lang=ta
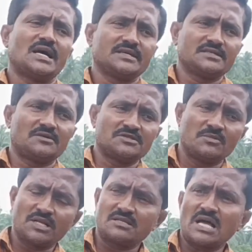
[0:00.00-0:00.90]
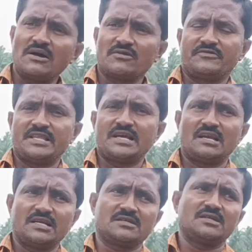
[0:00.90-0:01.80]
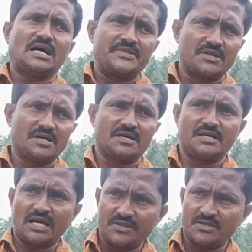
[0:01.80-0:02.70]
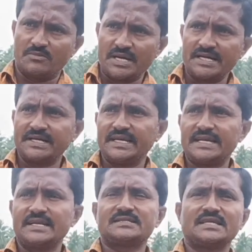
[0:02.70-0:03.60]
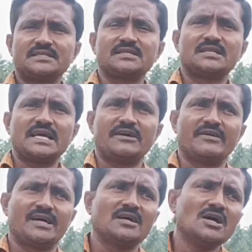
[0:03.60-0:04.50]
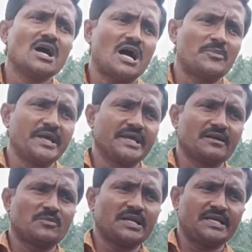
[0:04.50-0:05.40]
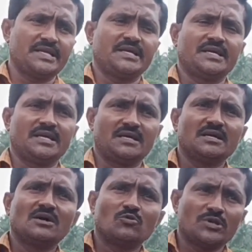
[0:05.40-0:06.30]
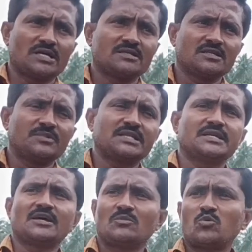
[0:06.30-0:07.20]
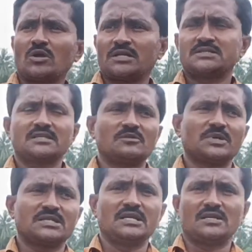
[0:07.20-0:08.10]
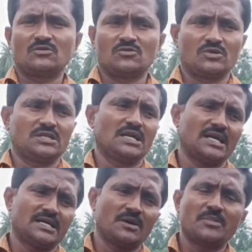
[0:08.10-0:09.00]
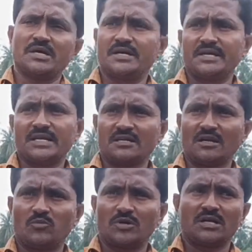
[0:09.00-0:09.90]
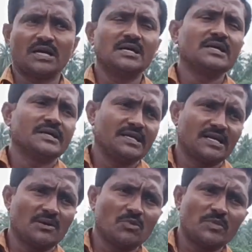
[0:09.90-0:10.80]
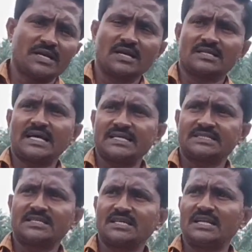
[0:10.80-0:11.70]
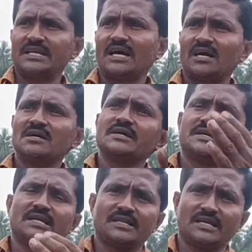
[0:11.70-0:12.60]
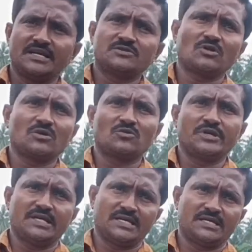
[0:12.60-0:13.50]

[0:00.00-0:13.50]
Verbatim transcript: அதுக்கு தகுந்த மாதிரி தாவர விதையெல்லாம் இருக்குது அந்த அந்த மண்ணுக்கு என்ன சத்து தேவை அப்படிங்கிற மாதிரி உதாரணத்துக்கு பார்த்தீங்கன்னா போரான் சத்து பத்திலையா நுண்ணூட்டத்தில் நம்ம எருக்கில் போட்டுக்கலாம் இல்லை நம்ம மண்ணில் தலைச்சத்து இல்லையா இலைதலைன்னு சொல்லக்கூடிய